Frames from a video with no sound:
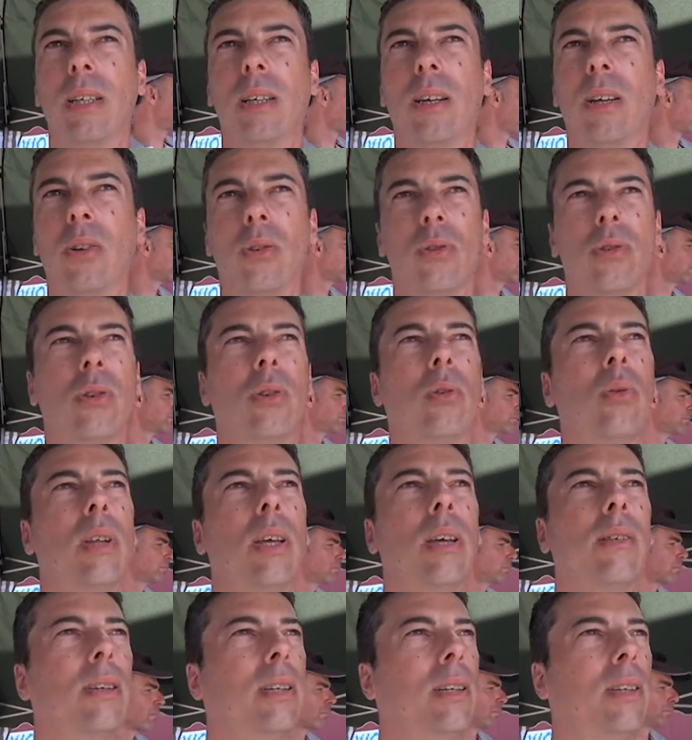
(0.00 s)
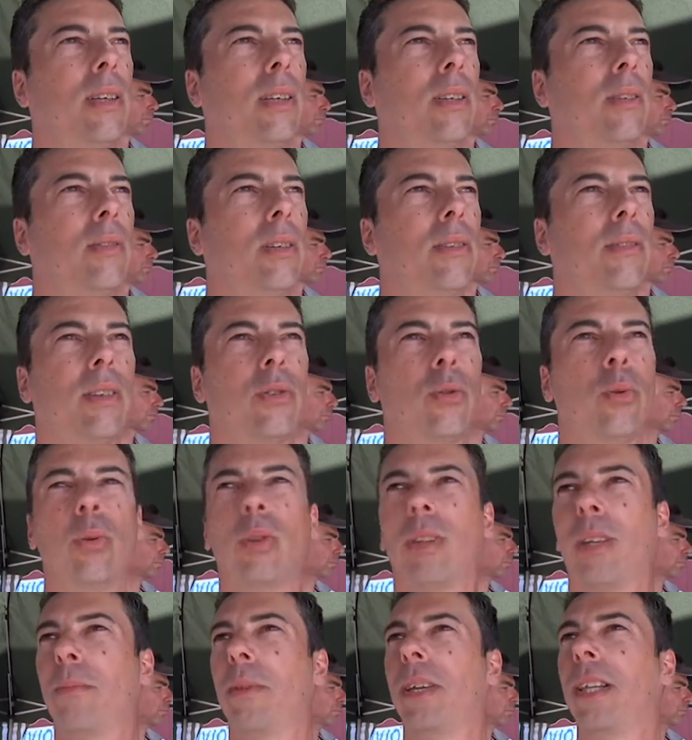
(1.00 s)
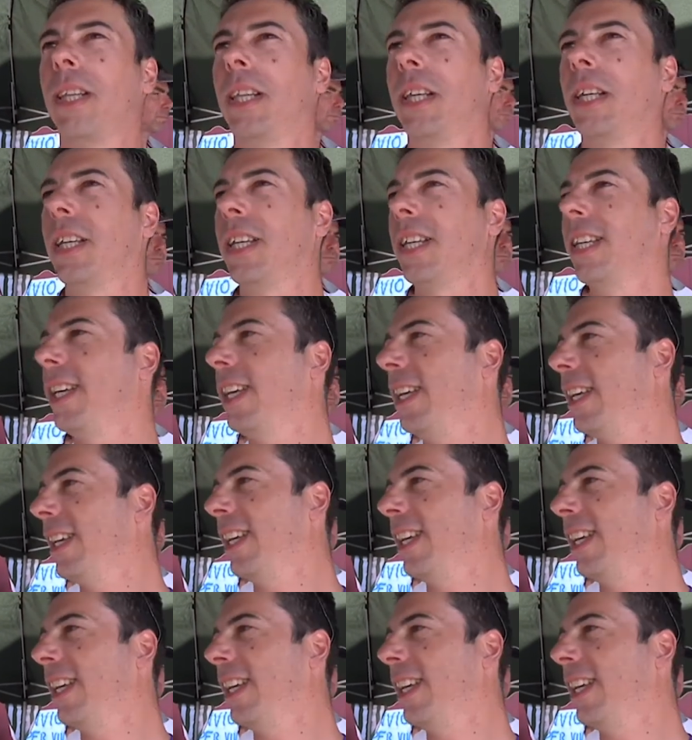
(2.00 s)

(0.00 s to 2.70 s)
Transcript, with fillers: il negozio chiudeva e doveva assolutamente